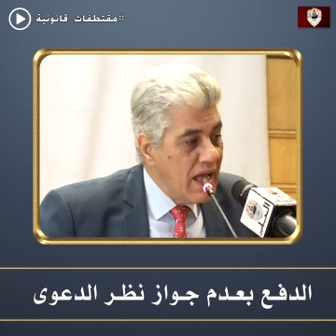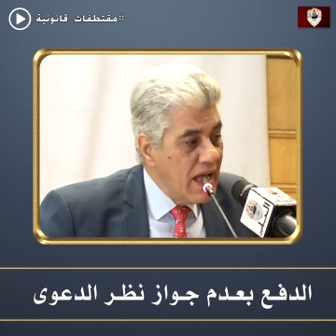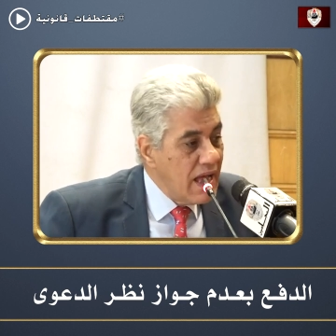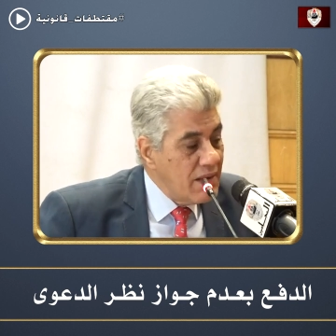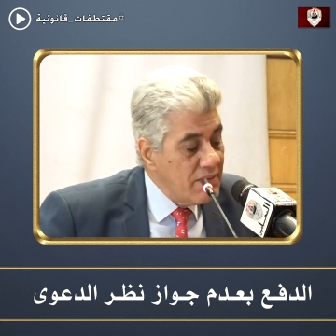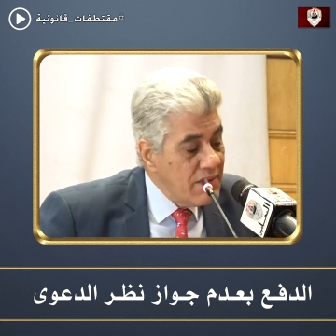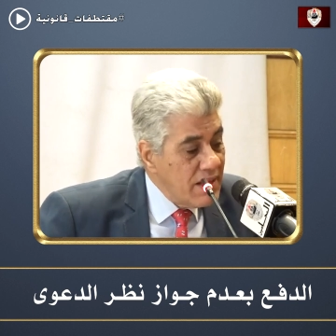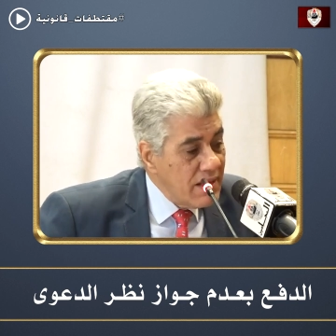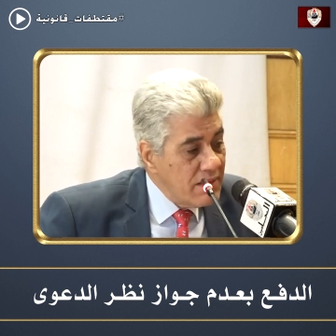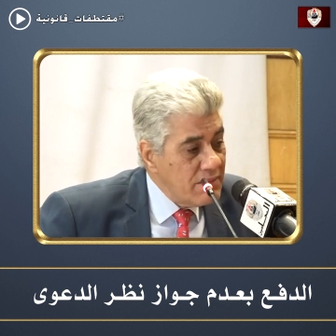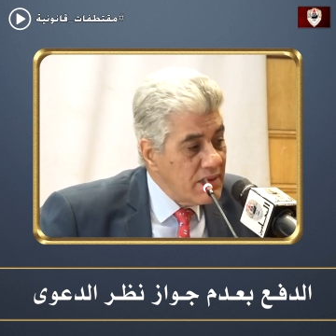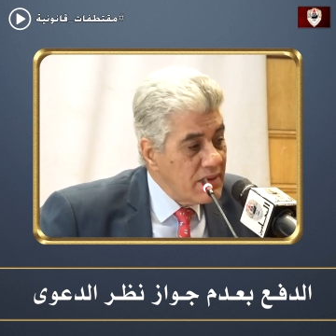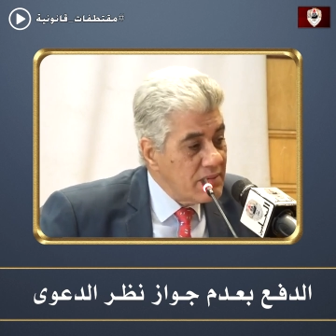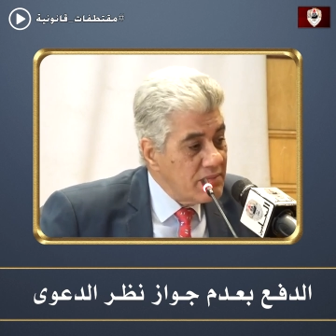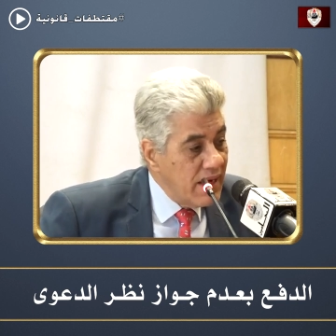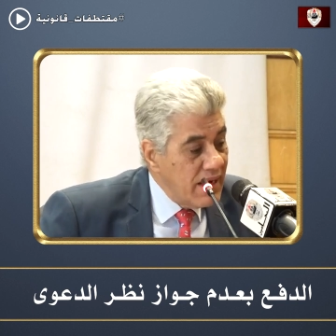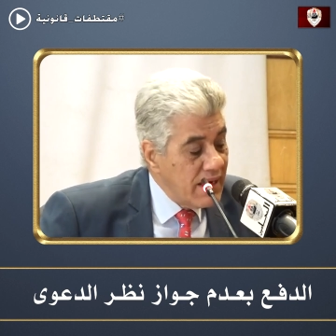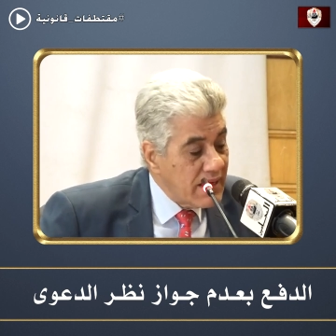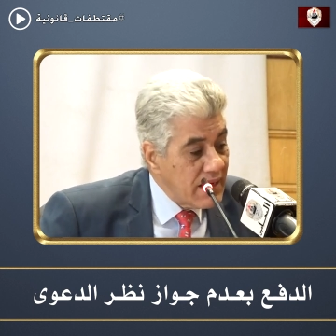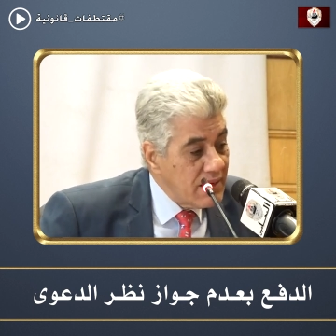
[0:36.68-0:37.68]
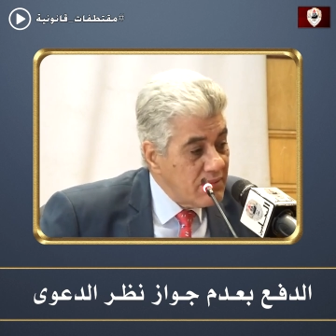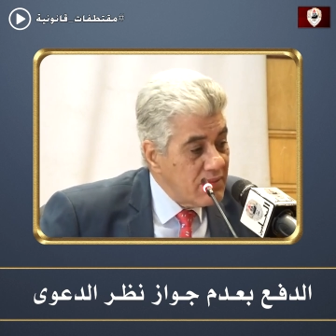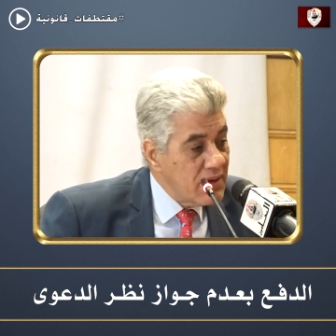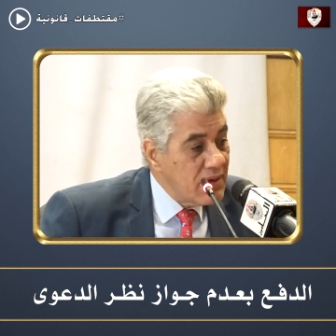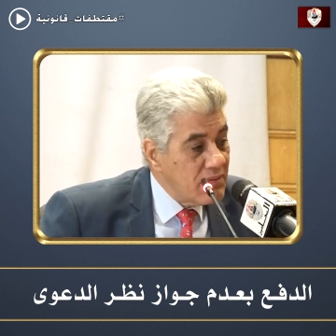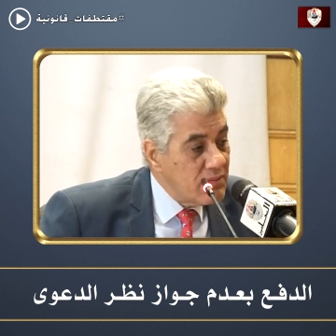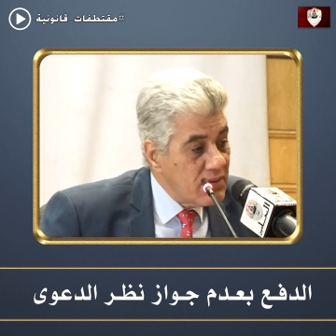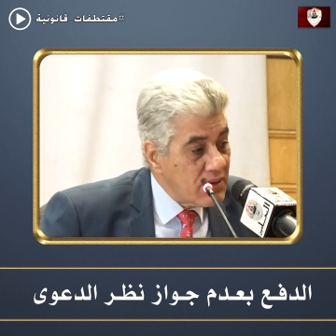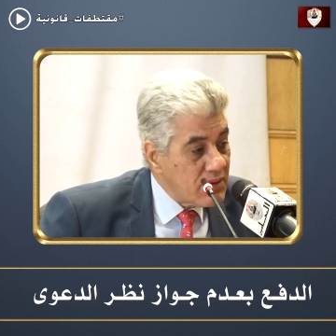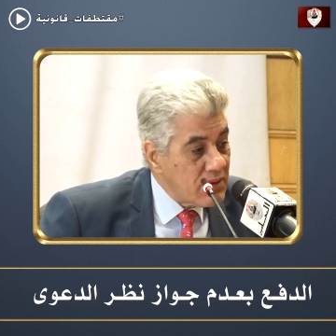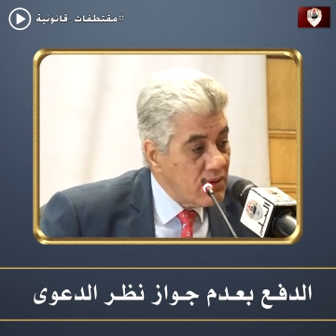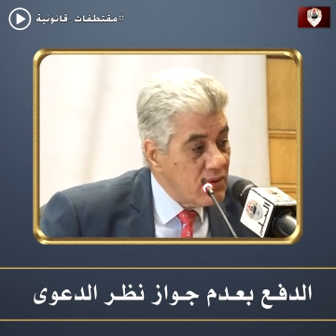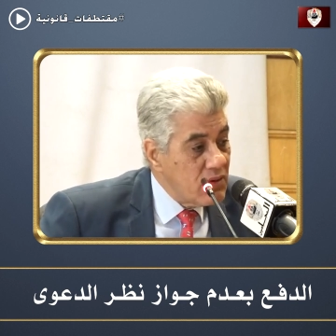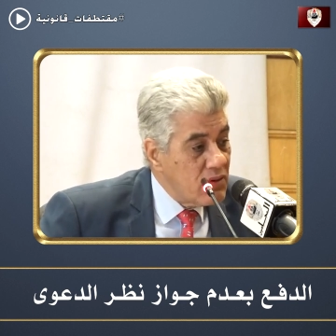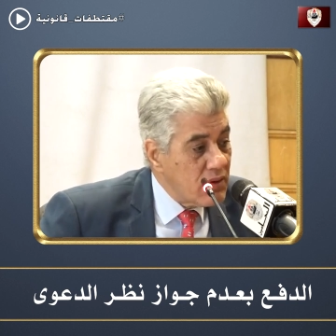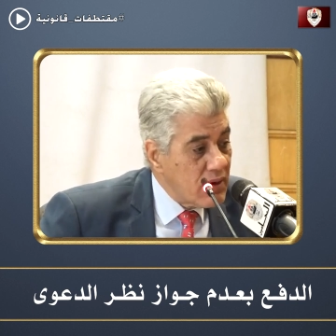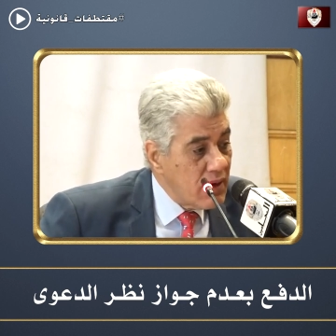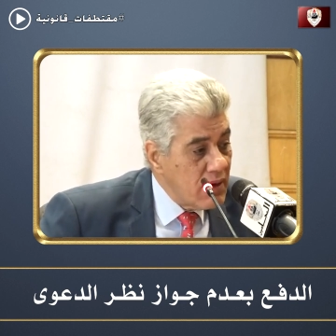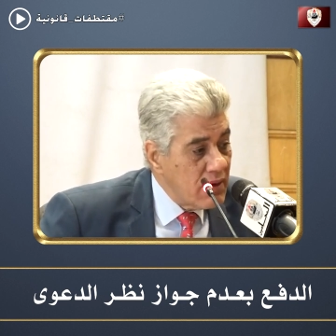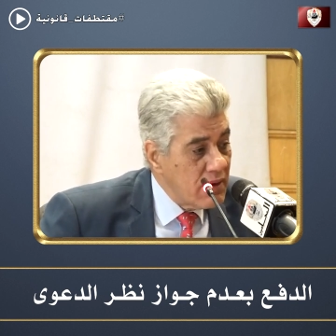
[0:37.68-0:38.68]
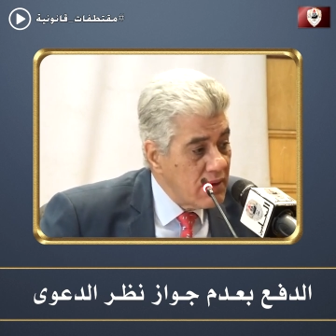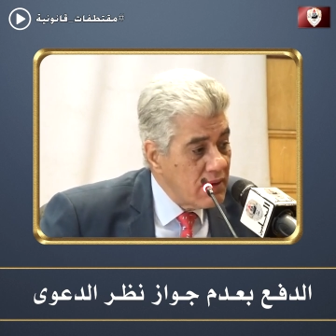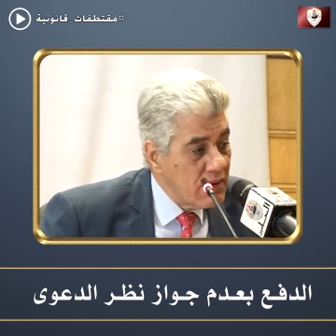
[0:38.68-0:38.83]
أمام المحكمة مرة أخرى